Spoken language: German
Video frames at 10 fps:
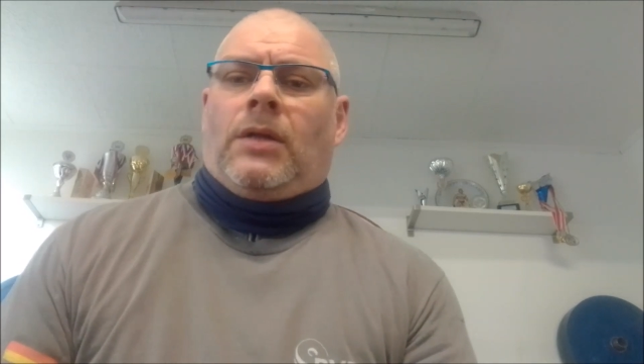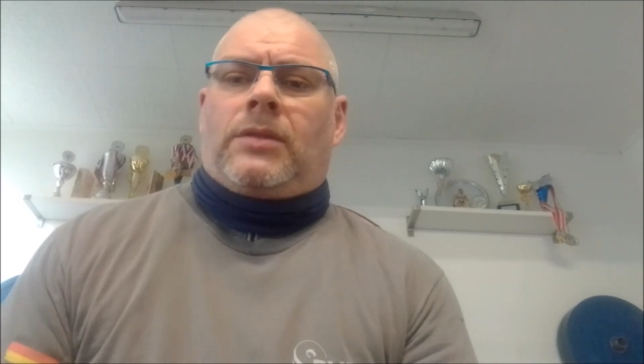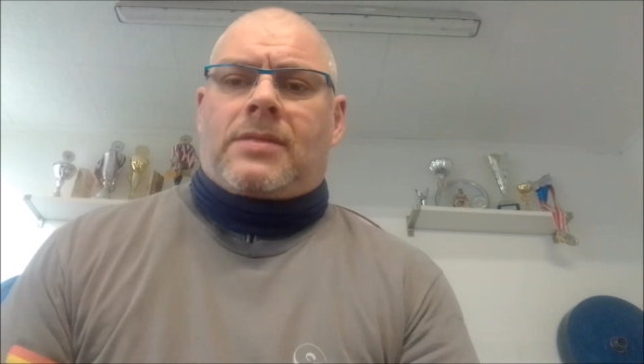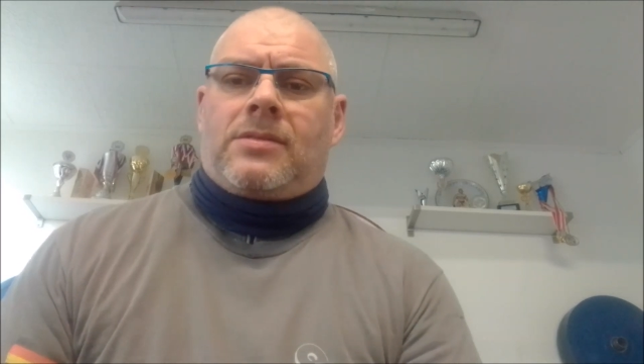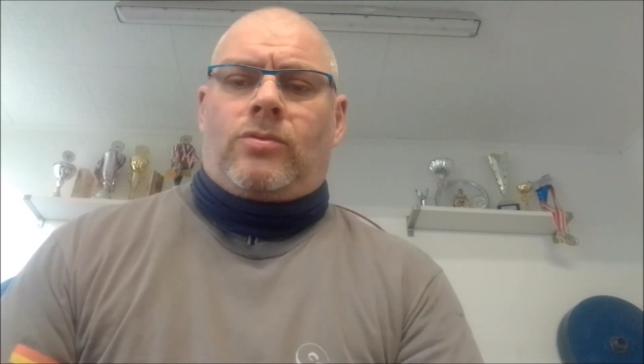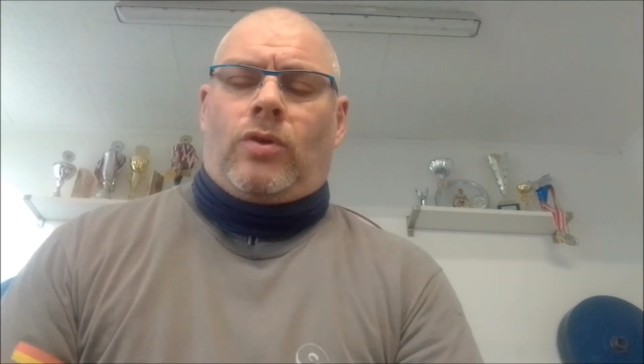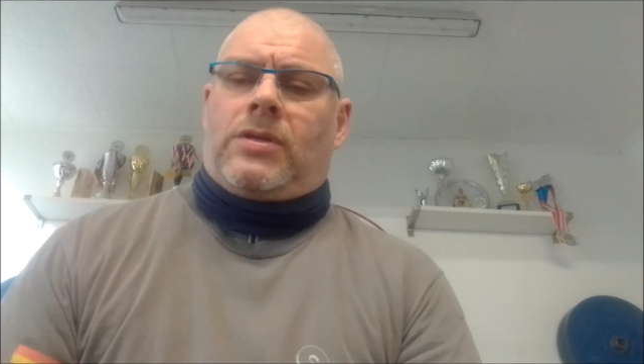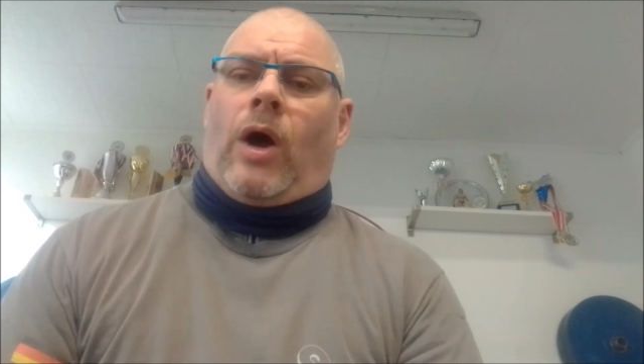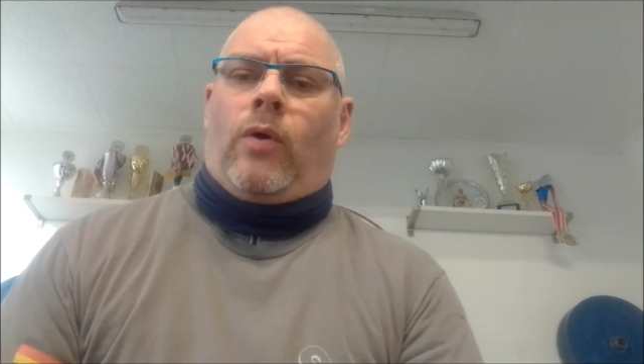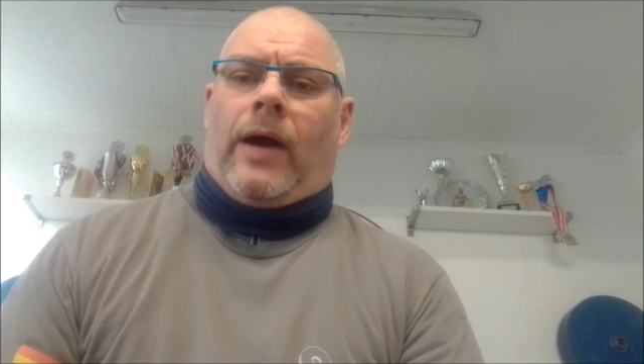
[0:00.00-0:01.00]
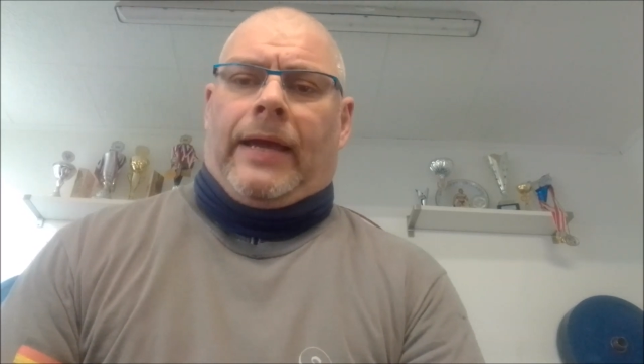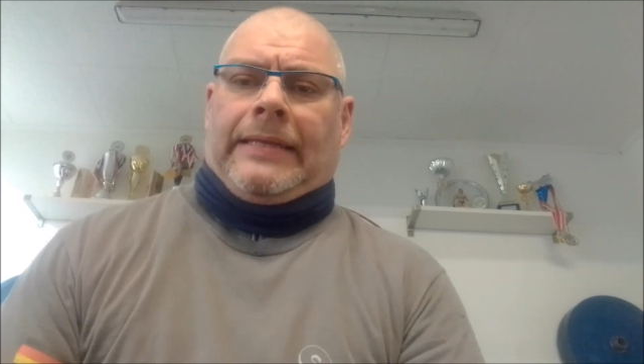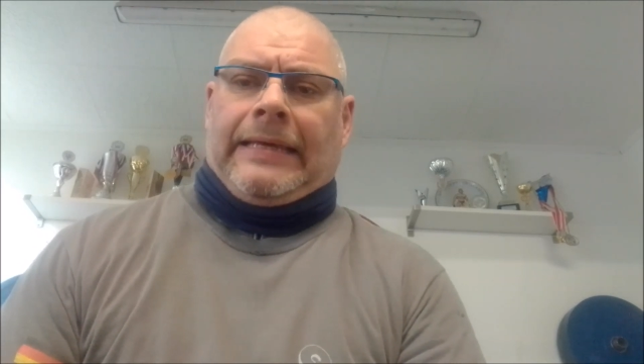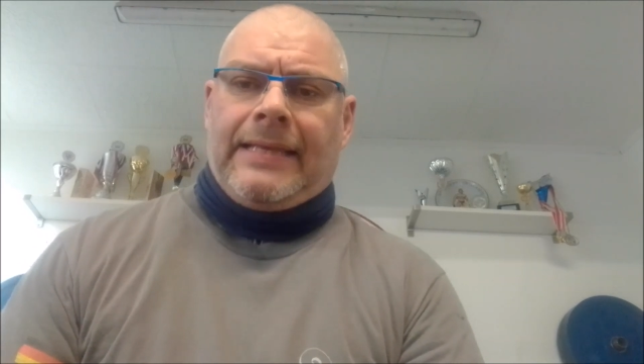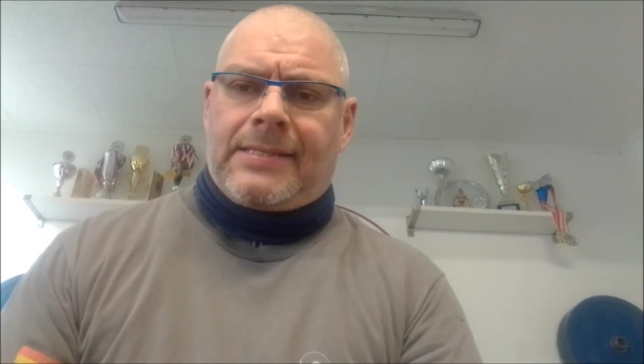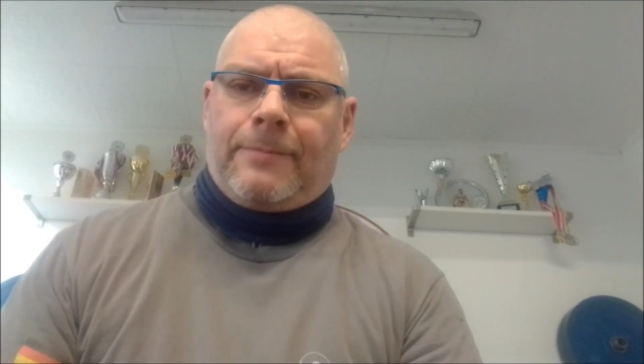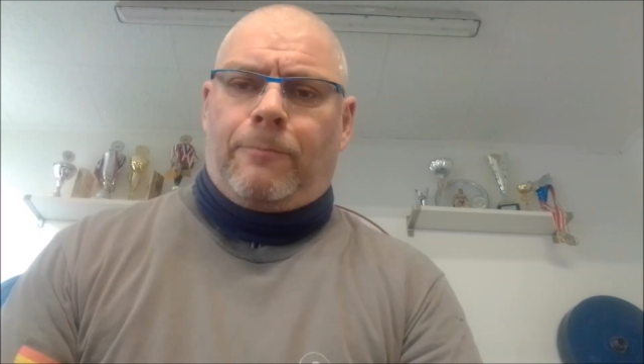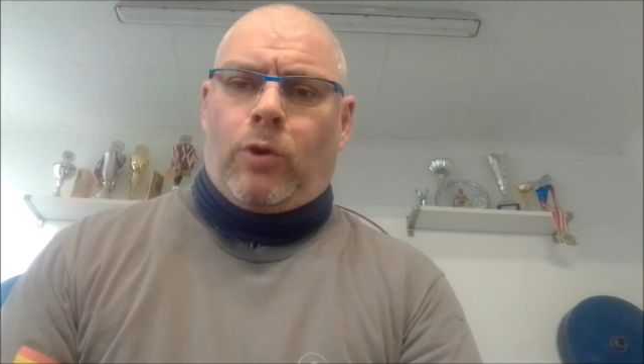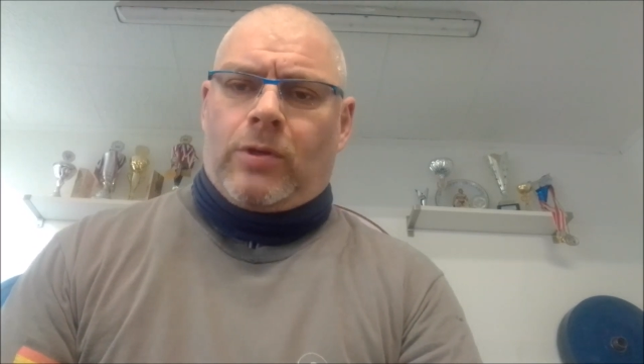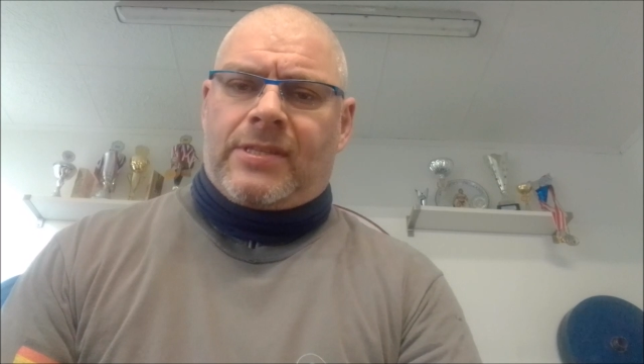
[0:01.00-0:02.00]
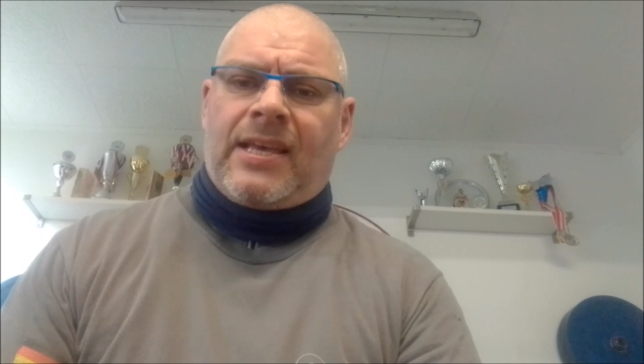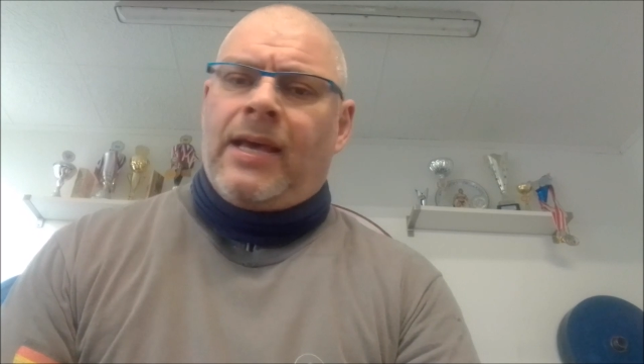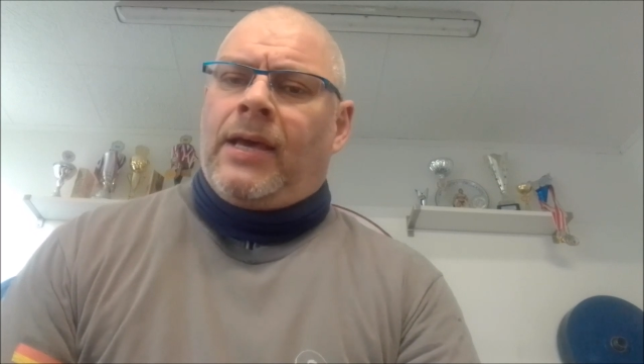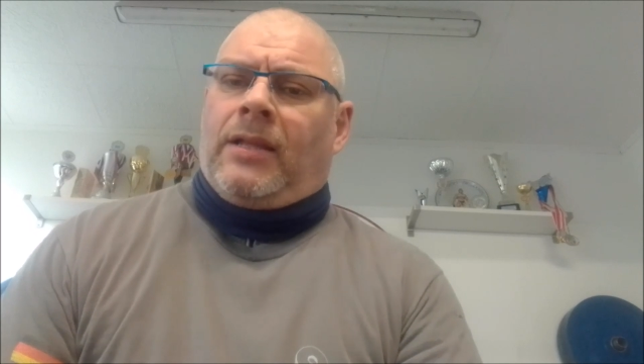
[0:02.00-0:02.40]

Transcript: Das ist natürlich auch ein Riesenplus,